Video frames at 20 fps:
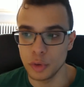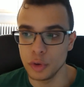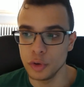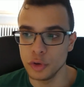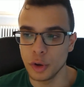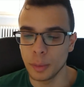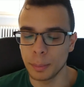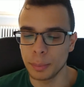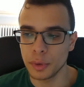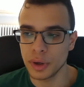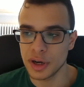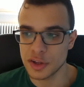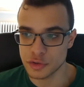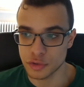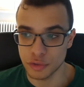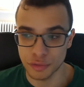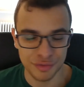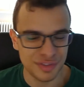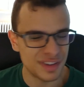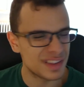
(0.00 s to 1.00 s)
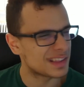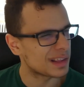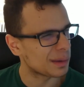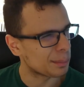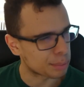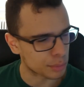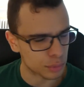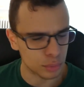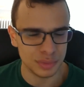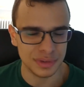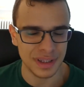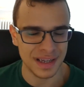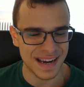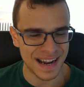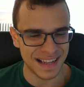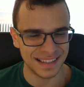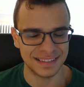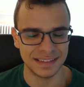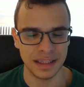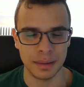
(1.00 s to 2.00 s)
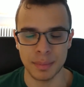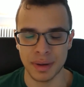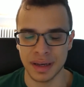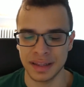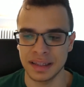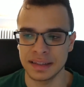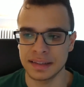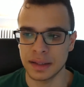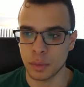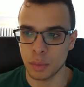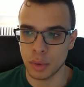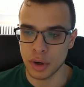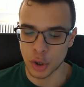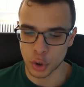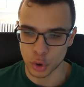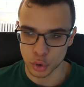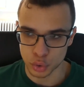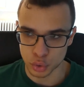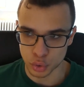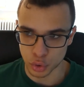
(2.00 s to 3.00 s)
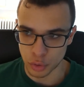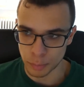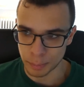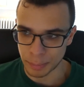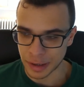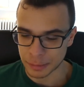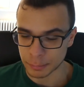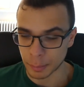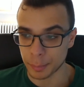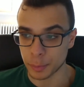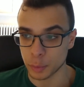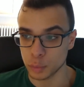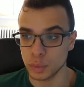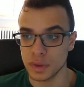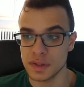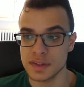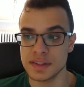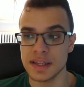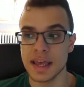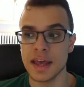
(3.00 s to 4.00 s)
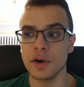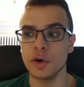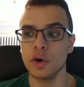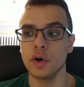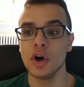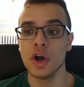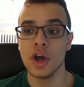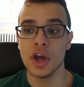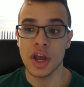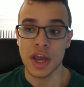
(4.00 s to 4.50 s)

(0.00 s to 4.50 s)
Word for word: dopo, la sconfitta brutta e netta e meritata quella contro il Parma per 2-0